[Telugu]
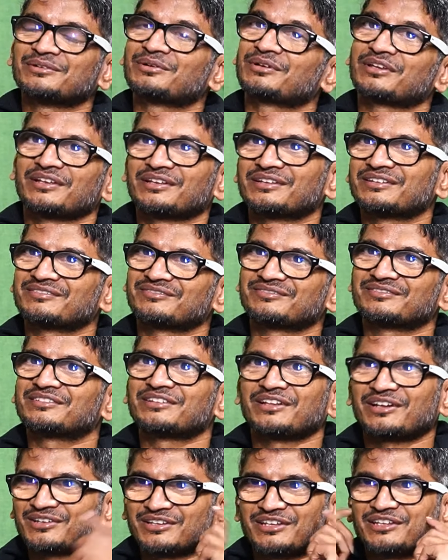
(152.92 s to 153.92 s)
ఓకే
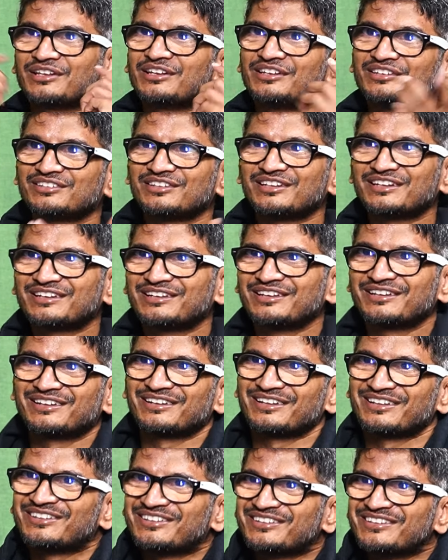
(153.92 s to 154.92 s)
నాకు ఇంగ్లీష్ సరిగ్గా
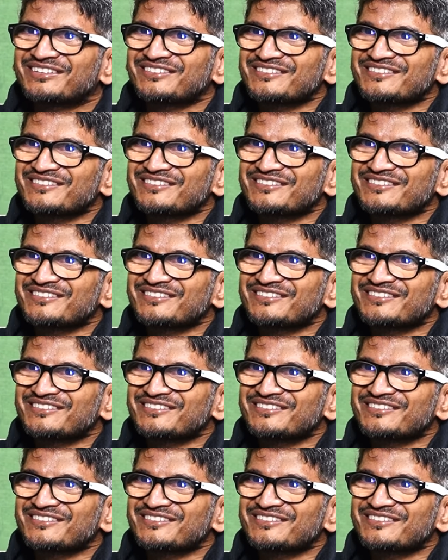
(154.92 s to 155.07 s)
రాదు